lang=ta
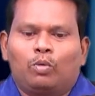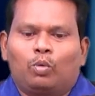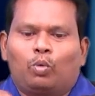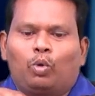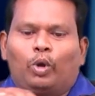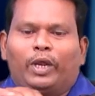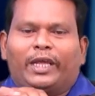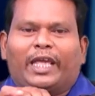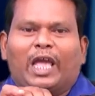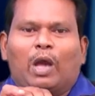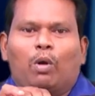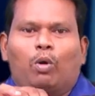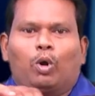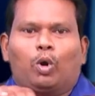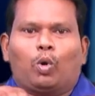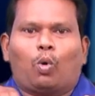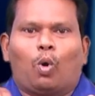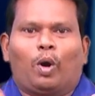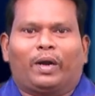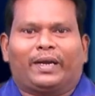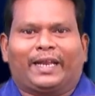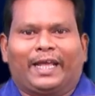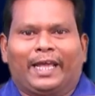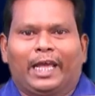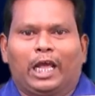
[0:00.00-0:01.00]
குறுக்கே ஒரு
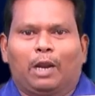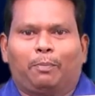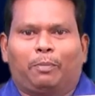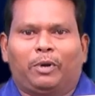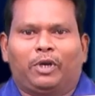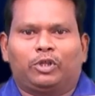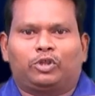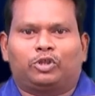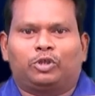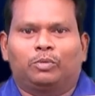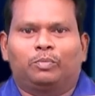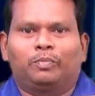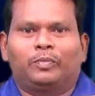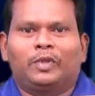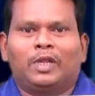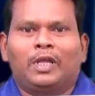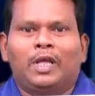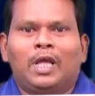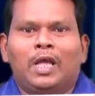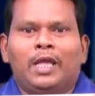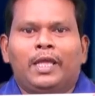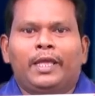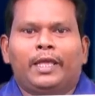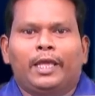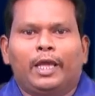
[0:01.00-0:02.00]
கோட்டை ஏற்படுத்தும்
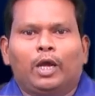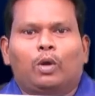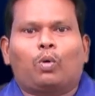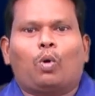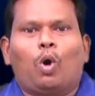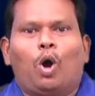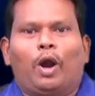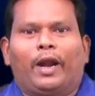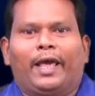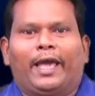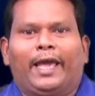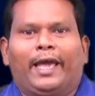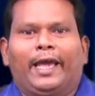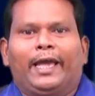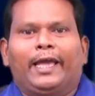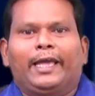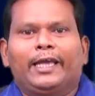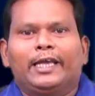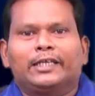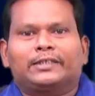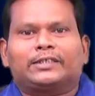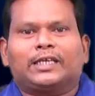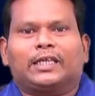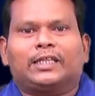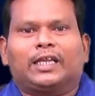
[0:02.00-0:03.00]
இக்கோடு
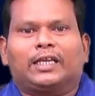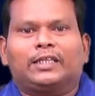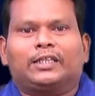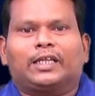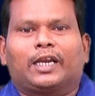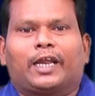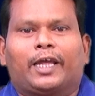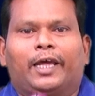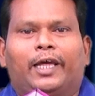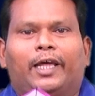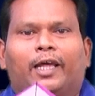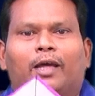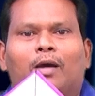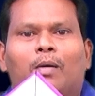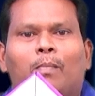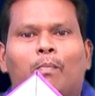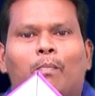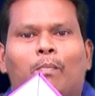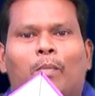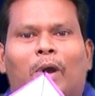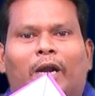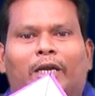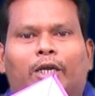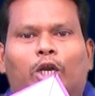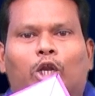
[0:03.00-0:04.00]
இச்சதுரத்துக்கு
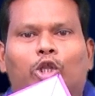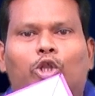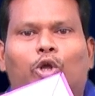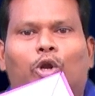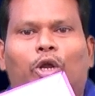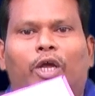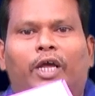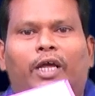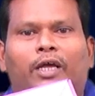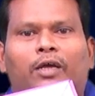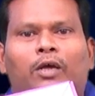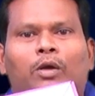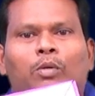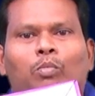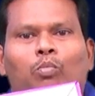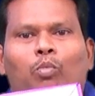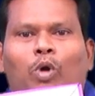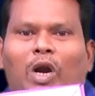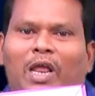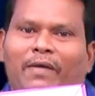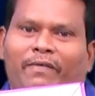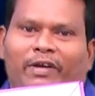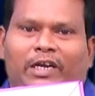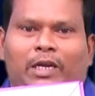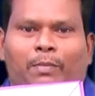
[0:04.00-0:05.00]
மற்றதொரு
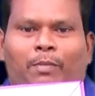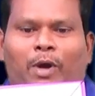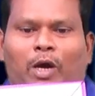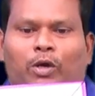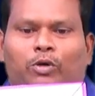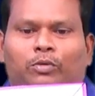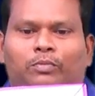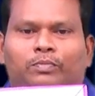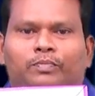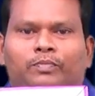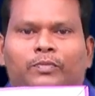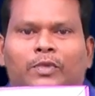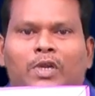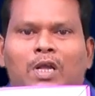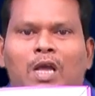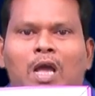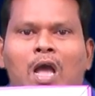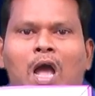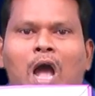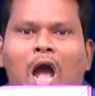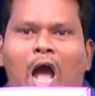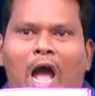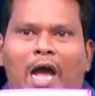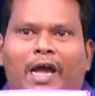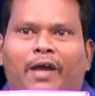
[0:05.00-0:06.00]
மூளைவிட்டமாகும்
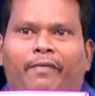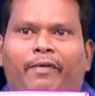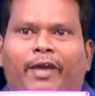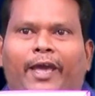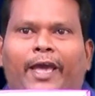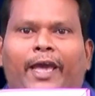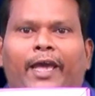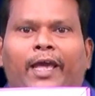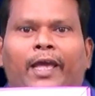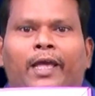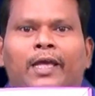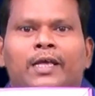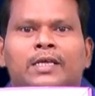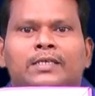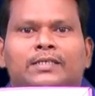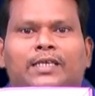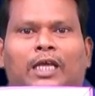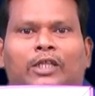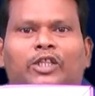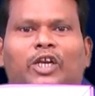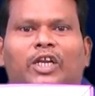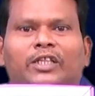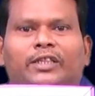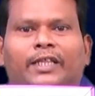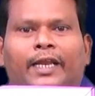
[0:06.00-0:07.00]
ஆகவே
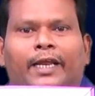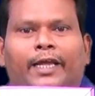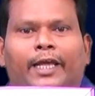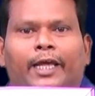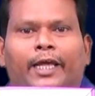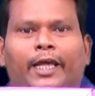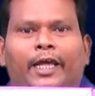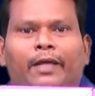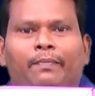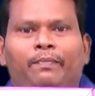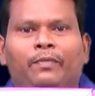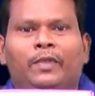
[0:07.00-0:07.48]
சதுரத்திற்கு